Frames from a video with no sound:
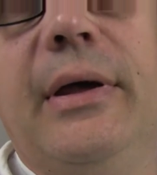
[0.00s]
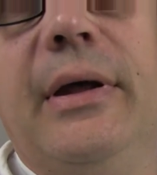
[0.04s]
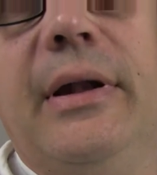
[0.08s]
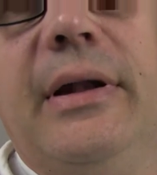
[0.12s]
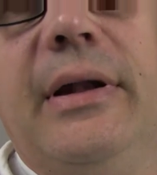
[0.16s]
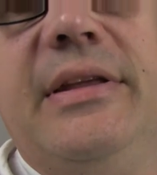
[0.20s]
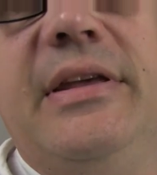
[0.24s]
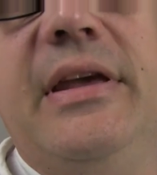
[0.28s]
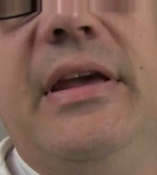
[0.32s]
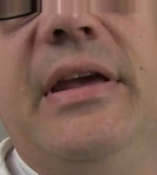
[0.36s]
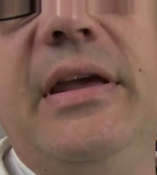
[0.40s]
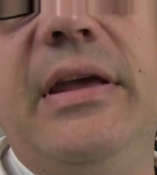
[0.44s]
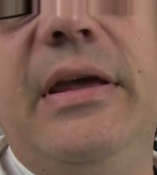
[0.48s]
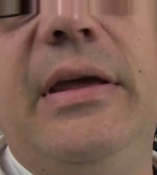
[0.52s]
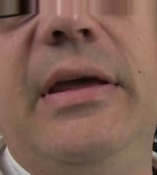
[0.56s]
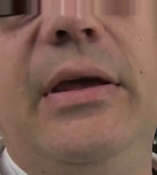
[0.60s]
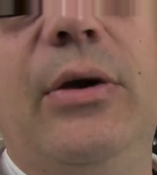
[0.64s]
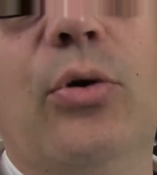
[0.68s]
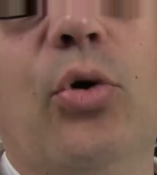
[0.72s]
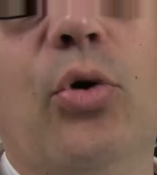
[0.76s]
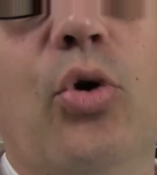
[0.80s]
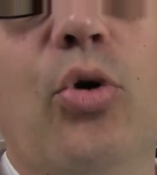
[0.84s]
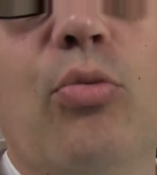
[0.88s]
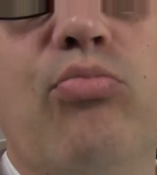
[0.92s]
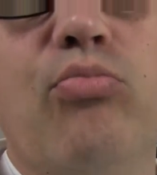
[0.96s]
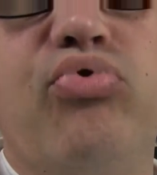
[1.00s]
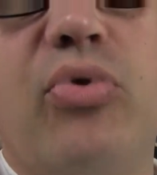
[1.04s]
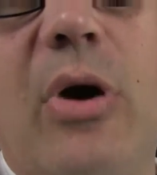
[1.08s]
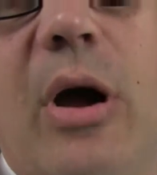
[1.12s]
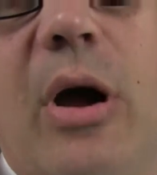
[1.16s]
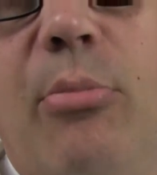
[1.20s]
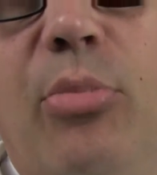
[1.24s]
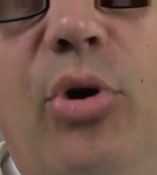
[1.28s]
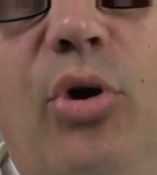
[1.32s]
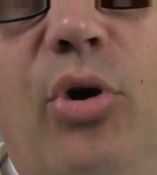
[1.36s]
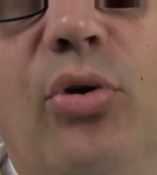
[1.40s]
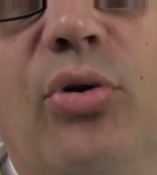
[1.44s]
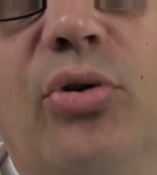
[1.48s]
liée au
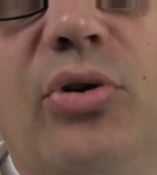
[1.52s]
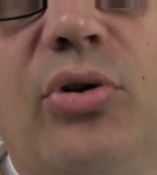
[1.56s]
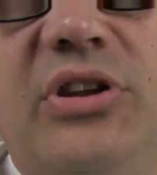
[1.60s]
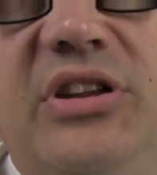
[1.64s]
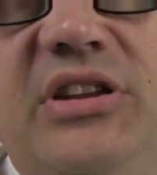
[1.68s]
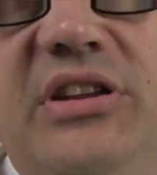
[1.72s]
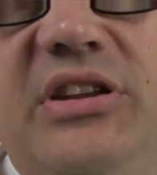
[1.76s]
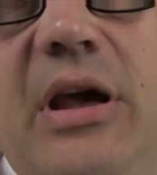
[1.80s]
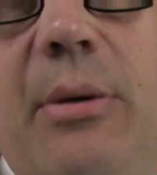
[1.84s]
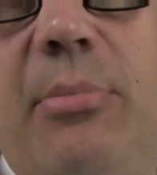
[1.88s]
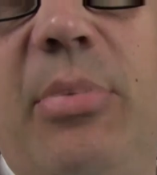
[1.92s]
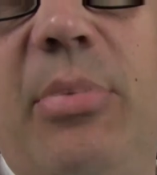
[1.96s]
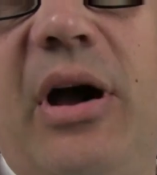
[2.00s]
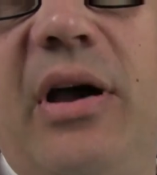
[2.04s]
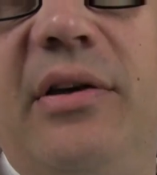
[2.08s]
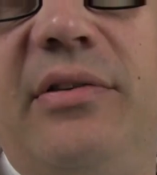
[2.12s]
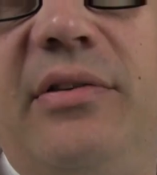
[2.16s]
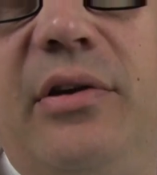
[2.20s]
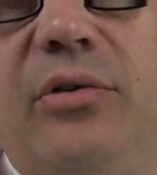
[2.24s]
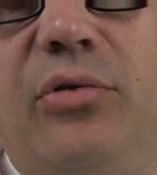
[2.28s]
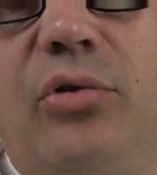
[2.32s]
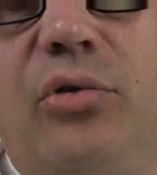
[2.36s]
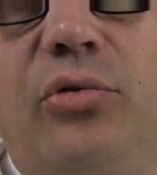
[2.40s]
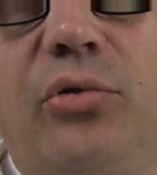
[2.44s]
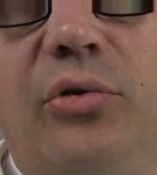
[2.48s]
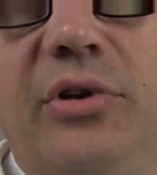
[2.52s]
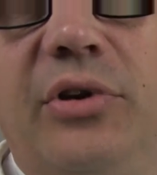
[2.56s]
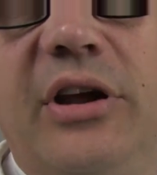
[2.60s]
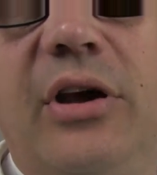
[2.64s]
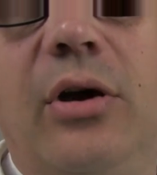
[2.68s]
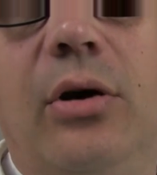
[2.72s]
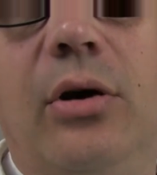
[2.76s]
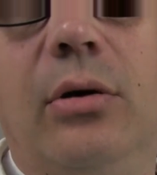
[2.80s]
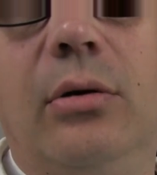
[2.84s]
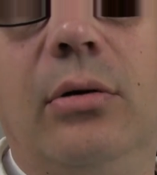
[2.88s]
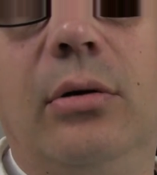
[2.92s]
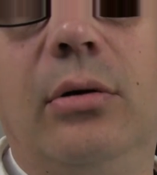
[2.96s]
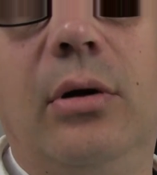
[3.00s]
point blanc qui apparaissait sur son
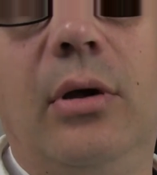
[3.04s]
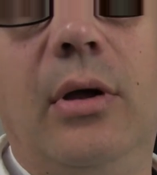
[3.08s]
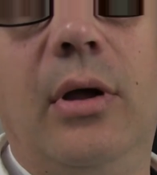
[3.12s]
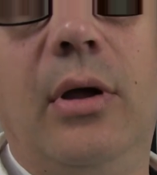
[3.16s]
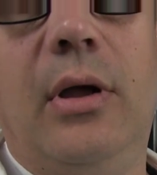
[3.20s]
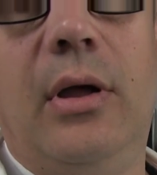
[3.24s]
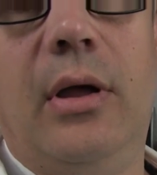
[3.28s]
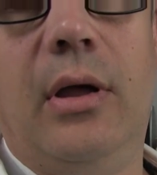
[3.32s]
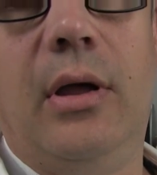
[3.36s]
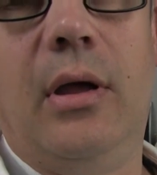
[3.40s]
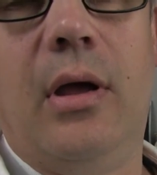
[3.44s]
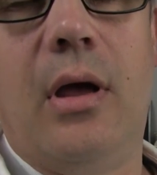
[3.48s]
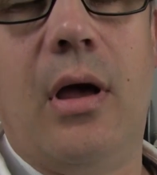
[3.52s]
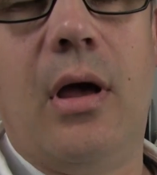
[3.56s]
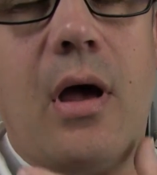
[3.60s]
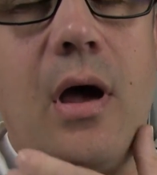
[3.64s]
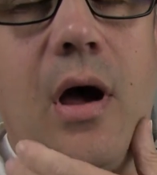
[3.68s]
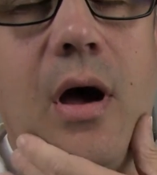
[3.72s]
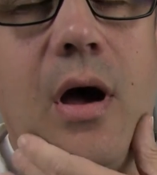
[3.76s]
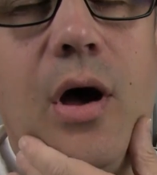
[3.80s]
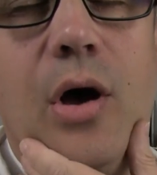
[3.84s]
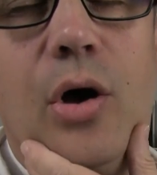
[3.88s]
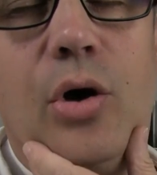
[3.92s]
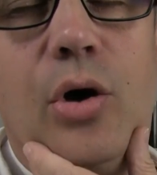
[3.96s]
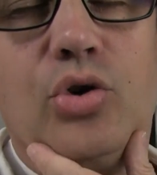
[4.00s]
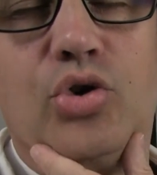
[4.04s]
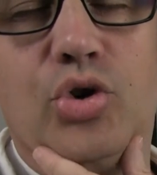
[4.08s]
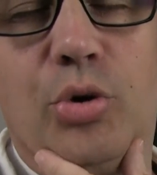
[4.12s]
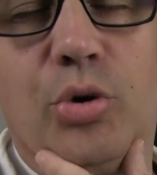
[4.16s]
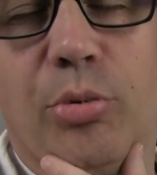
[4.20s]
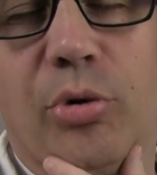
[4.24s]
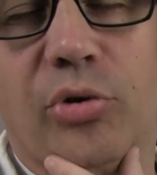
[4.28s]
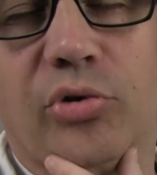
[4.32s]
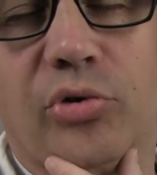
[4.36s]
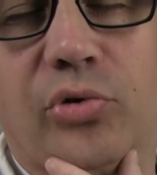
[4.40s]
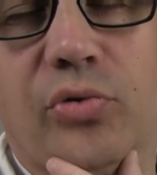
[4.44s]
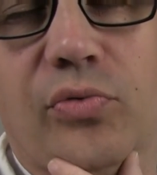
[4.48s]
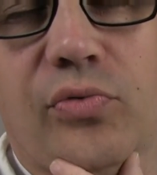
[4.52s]
écran.
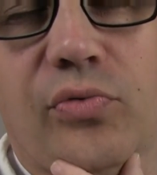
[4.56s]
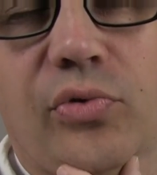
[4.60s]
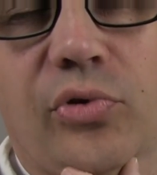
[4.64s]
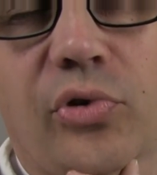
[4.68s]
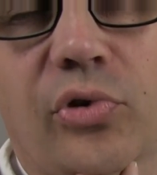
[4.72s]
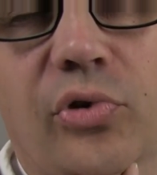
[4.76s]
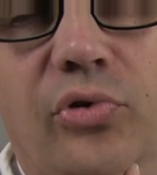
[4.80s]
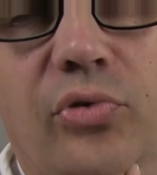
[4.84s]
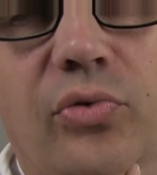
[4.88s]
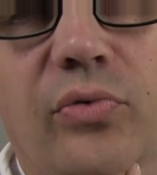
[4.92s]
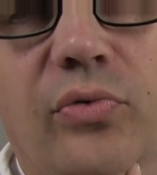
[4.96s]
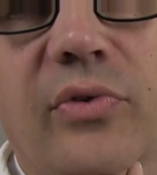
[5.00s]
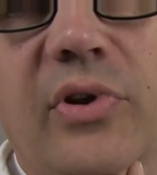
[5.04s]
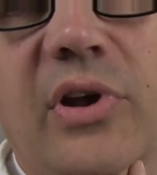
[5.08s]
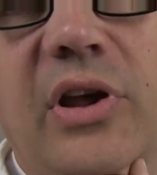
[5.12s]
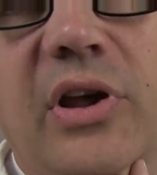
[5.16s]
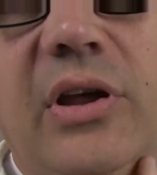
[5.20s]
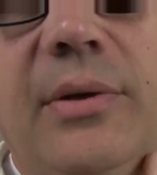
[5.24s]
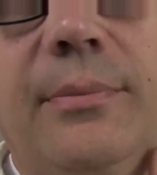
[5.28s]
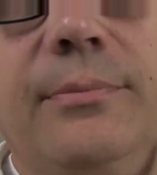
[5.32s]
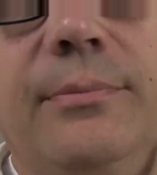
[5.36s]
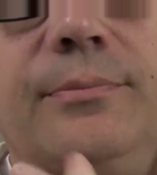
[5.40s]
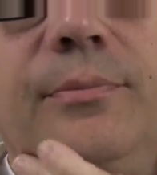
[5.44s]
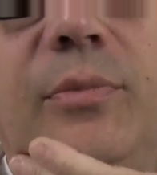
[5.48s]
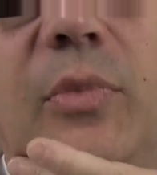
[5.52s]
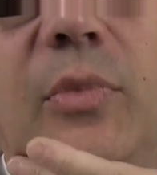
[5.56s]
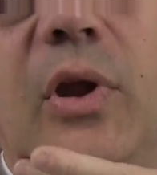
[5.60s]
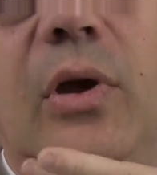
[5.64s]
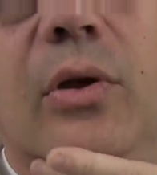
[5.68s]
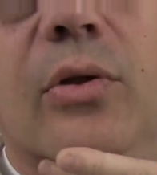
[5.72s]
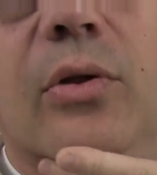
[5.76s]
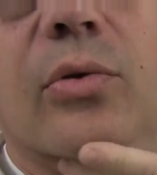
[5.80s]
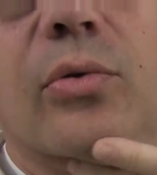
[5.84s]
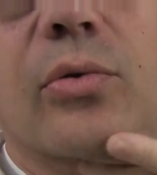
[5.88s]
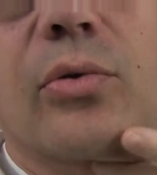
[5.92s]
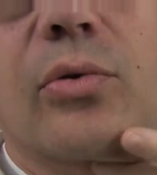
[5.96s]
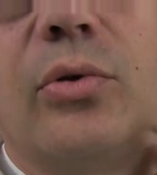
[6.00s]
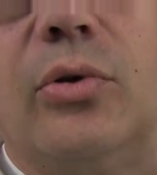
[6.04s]
je pense que vous vous en souvenez.
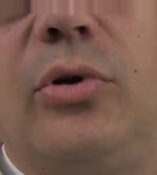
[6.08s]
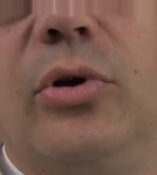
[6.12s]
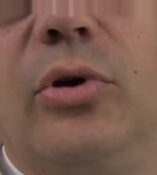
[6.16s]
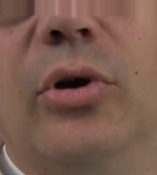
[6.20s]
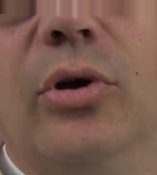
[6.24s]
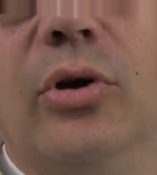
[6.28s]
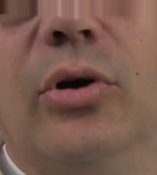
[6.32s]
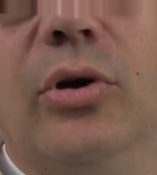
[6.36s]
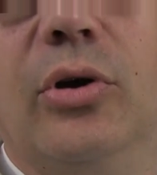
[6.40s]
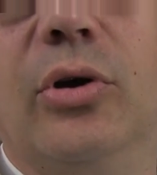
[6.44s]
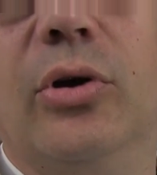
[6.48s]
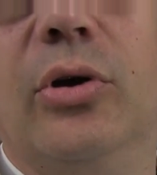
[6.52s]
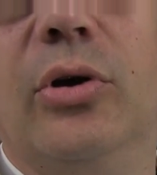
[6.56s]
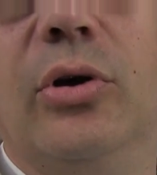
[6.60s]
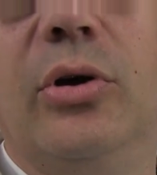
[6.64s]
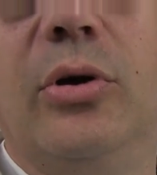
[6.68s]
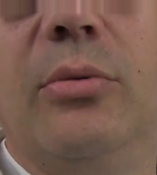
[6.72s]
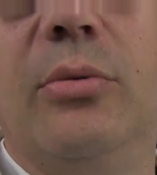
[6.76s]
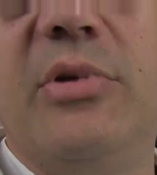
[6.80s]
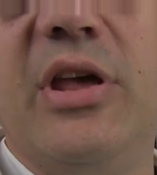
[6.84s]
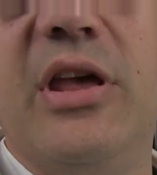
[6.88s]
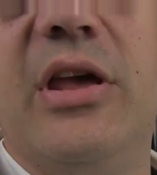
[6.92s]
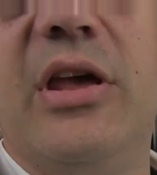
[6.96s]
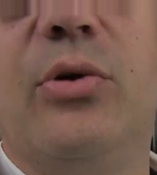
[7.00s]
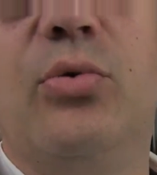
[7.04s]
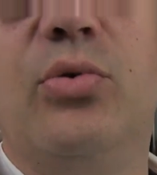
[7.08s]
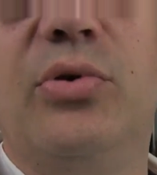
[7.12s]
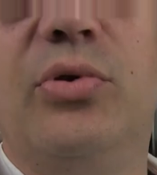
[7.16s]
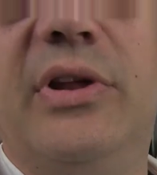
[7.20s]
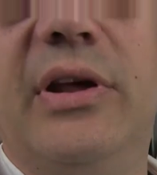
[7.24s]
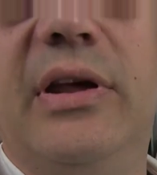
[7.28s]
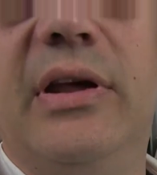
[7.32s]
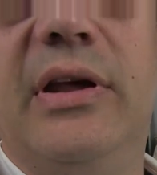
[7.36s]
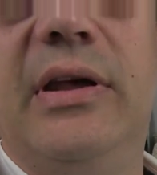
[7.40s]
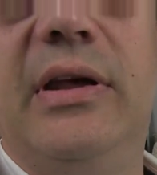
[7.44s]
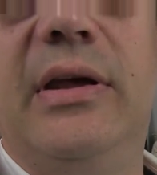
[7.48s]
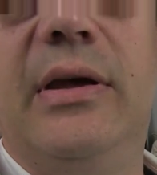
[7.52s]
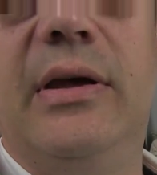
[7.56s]
Donc, bien
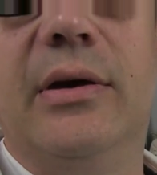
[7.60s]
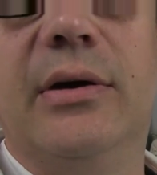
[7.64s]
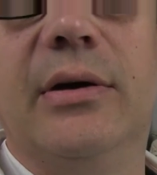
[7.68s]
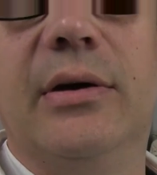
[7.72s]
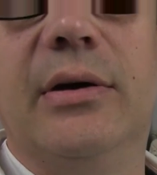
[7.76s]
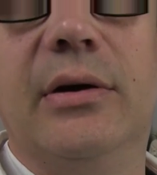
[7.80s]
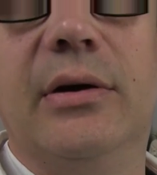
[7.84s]
écoutez,